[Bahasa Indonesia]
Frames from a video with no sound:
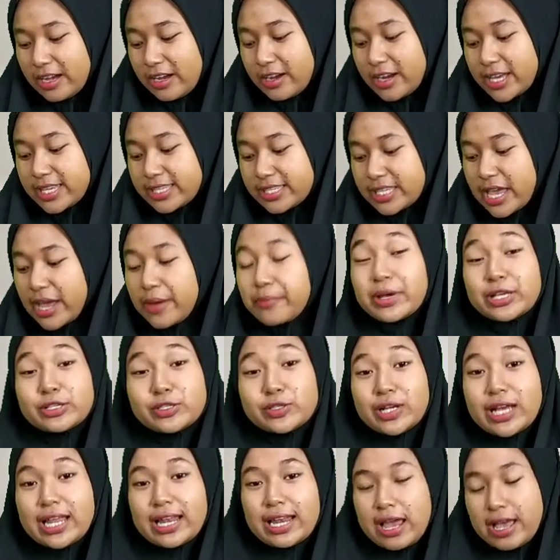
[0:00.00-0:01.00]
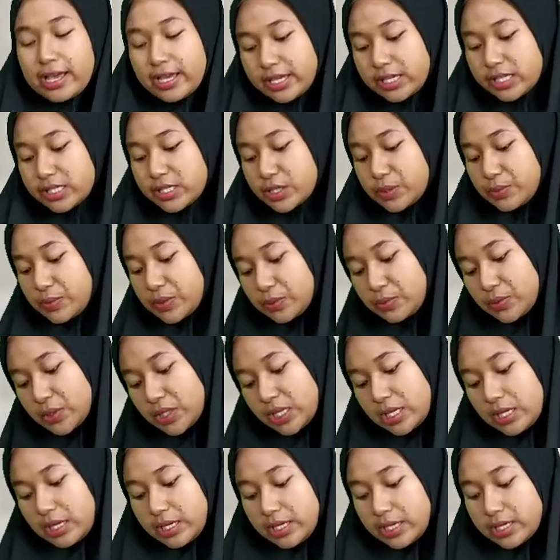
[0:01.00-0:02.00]
Oke, oh ya, saya masukkan lagi sobat
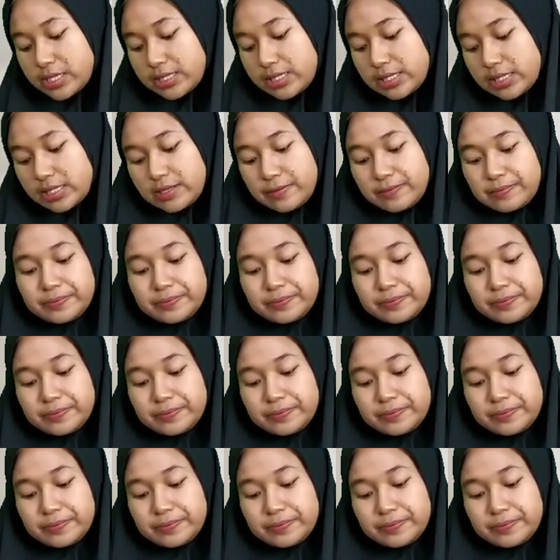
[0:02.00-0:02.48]
bedilers.